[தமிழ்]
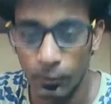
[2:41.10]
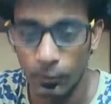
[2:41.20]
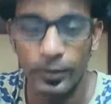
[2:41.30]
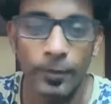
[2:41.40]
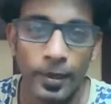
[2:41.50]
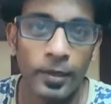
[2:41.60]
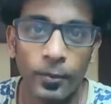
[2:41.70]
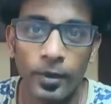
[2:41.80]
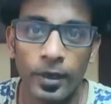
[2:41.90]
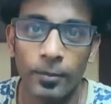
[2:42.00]
ஒருத்த வேலையை
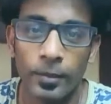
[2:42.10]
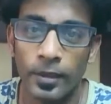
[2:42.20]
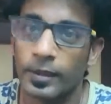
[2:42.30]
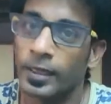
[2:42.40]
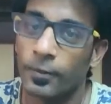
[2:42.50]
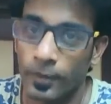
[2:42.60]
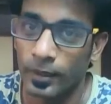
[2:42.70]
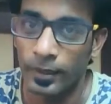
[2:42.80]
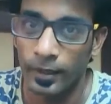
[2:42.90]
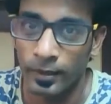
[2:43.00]
விடுறான் அப்படின்னா ஏன்
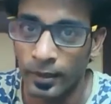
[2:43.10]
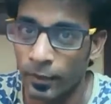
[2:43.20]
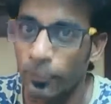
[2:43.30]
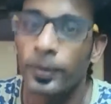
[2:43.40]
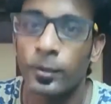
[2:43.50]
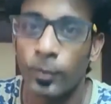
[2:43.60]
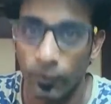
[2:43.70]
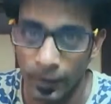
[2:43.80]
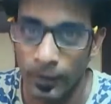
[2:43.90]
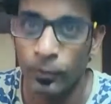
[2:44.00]
விடுறான்னு கேட்காதீங்க அவன் பத்து
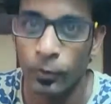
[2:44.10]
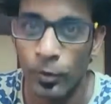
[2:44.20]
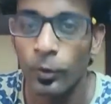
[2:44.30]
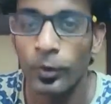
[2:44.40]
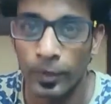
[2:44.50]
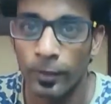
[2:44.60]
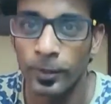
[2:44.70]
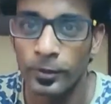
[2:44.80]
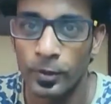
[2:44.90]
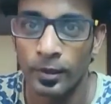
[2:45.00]
பேருக்கு வேலையை கொடுக்கக்கூடியவனா
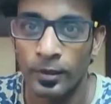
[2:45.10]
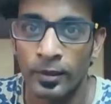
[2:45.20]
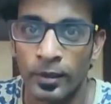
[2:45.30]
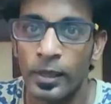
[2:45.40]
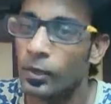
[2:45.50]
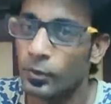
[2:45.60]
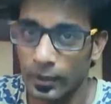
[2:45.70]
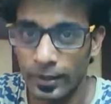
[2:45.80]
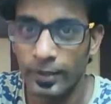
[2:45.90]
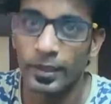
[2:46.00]
இருப்பான்னு சொல்லிட்டு ஸோ
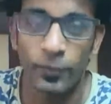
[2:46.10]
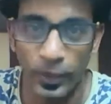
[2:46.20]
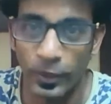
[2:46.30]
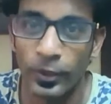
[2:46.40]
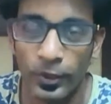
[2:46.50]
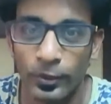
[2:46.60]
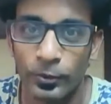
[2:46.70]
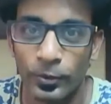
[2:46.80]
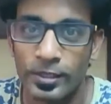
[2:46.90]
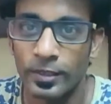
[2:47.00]
அதுக்காக தான் இந்த வீடியோ எடுக்கணும்னு
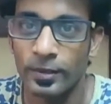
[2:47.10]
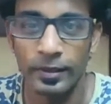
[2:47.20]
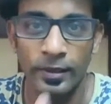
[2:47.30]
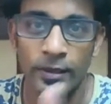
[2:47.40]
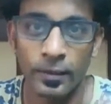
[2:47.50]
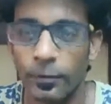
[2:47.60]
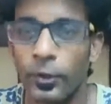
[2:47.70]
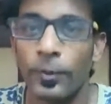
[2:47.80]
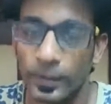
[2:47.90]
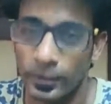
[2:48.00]
தோணுச்சு அந்த
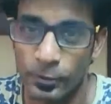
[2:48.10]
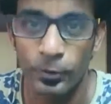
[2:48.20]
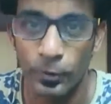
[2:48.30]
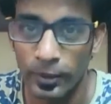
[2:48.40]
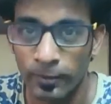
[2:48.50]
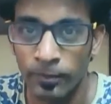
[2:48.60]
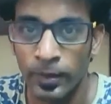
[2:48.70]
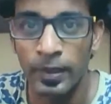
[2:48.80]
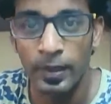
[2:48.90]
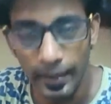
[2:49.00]
வீடியோ பார்த்த சூட்டோட
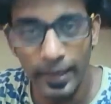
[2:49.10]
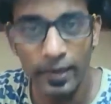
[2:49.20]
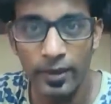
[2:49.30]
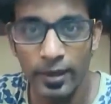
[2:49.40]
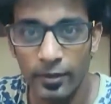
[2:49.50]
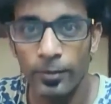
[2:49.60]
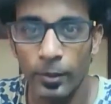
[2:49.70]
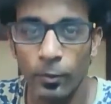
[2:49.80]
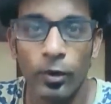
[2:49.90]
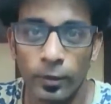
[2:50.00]
நீங்களும் யாராவது
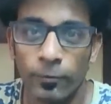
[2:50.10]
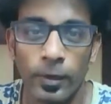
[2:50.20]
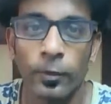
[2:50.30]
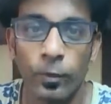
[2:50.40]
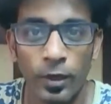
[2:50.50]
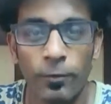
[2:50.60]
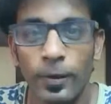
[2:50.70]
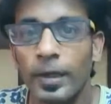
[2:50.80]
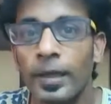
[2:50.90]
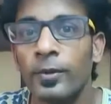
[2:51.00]
மாதிரி உங்களோட ஃபீல்டு உங்கள்
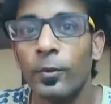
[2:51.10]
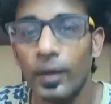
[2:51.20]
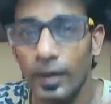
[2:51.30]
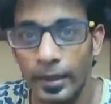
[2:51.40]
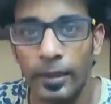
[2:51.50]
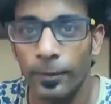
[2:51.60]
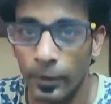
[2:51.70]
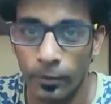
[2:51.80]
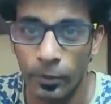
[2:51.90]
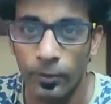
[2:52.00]
ஃபீல்டுலேயே உங்களால் என்ன
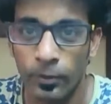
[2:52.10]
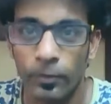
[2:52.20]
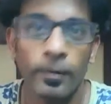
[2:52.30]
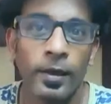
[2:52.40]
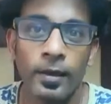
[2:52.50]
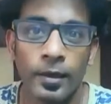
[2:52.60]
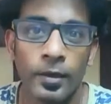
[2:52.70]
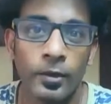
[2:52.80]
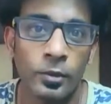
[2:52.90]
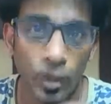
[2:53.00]
பண்ண முடியுமோ வேறு
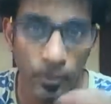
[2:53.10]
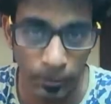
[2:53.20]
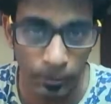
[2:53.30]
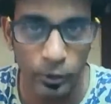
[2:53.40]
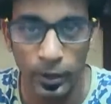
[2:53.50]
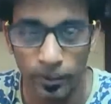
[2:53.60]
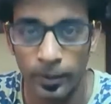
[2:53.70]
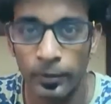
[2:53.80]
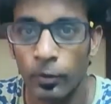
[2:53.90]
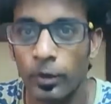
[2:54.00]
யாருக்காவது ஜாப் ஆப்பர்ச்சுனிட்டி
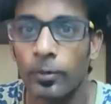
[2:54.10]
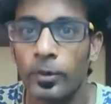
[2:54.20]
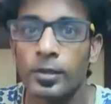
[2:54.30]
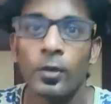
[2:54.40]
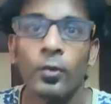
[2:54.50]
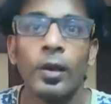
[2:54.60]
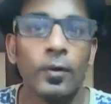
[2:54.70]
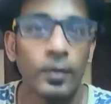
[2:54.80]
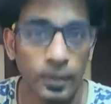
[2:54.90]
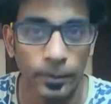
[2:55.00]
ஏற்படுத்தி கொடுக்க முடிஞ்சாலோ இல்லை
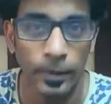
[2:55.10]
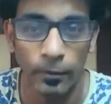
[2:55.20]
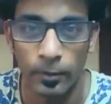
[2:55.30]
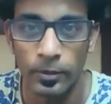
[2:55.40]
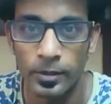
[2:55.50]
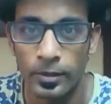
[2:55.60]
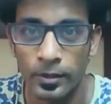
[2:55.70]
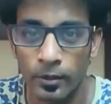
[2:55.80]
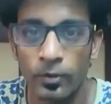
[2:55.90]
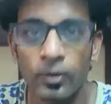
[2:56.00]
அவங்க ஏர்ன் பண்ண வைக்க
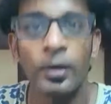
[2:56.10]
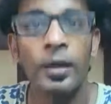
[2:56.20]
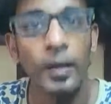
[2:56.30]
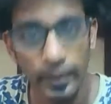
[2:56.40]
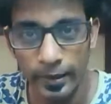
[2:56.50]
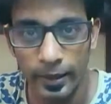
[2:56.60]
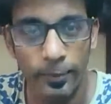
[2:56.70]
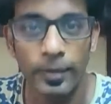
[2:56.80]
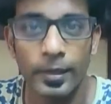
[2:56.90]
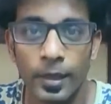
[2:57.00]
முடிஞ்சிருந்தாலோ நீங்கள்
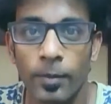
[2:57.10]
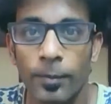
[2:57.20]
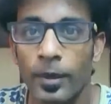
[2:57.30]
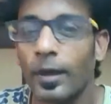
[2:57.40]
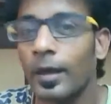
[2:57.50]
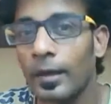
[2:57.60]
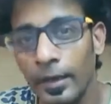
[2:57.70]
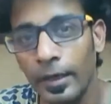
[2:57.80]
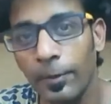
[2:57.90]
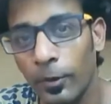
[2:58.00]
கண்டிப்பாக தாராளமாக பண்ணலாம் அதில்
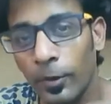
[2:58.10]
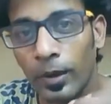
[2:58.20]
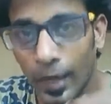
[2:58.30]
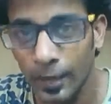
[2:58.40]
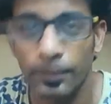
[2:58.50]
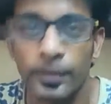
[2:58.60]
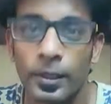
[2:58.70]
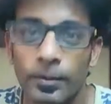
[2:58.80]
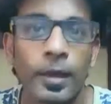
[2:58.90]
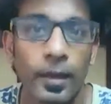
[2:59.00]
கண்டிப்பாக ஒரு ஆத்ம
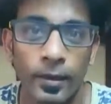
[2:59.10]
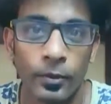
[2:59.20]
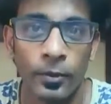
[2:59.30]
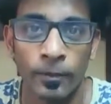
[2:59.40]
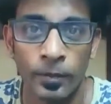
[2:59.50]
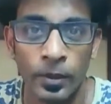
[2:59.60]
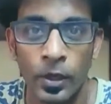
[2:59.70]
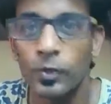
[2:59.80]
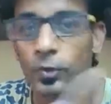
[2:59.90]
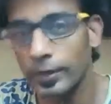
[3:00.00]
திருப்தி நிறைய இருக்கும்
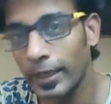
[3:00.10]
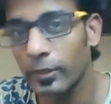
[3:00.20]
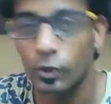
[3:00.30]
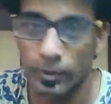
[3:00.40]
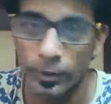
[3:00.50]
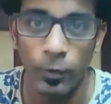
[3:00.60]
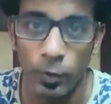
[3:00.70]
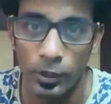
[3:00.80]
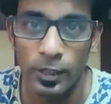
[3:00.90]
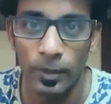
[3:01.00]
ஸோ தேங்க்யூ ஸோ மச் ஃபார்
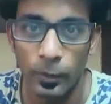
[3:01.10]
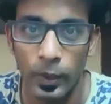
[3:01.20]
வாட்சிங் மை